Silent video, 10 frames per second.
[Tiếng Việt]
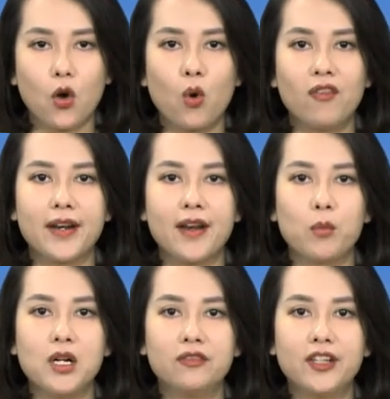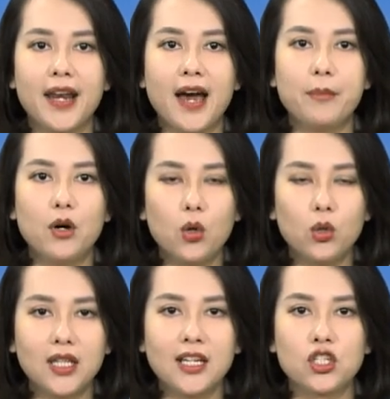cuộc vận động người Việt Nam ưu
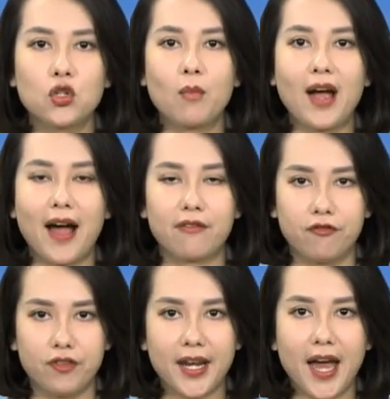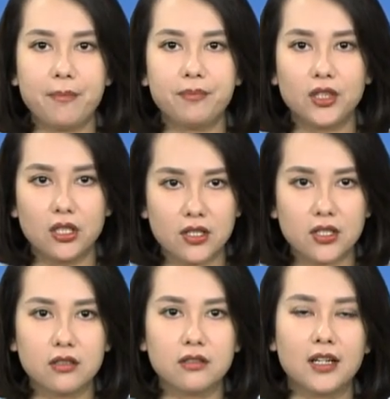tiên dùng hàng Việt Nam thực
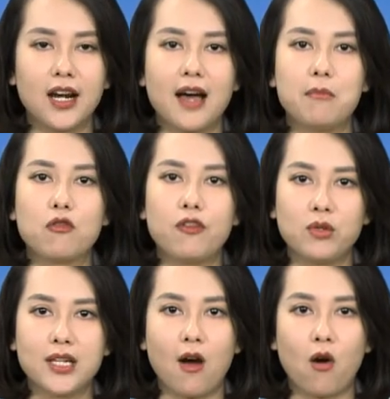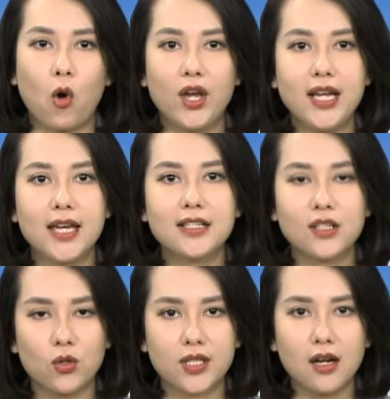sự là một phong trào có ý nghĩa
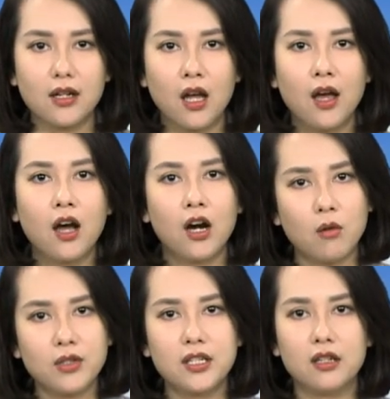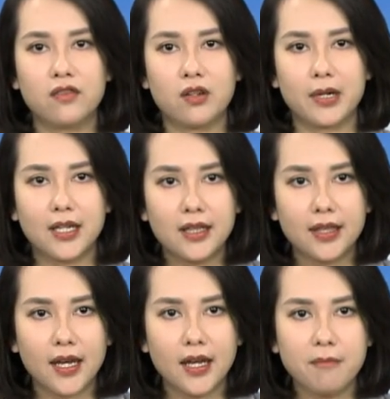sâu sắc, không chỉ về mặt kinh
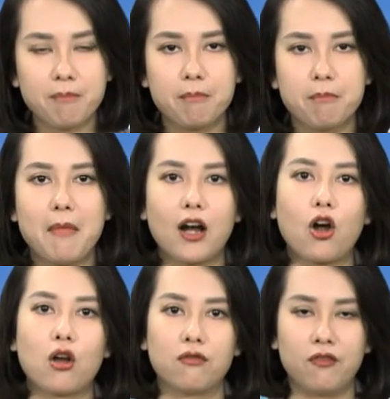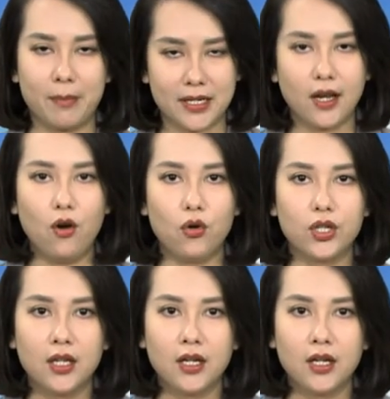tế mà còn về mặt xã hội.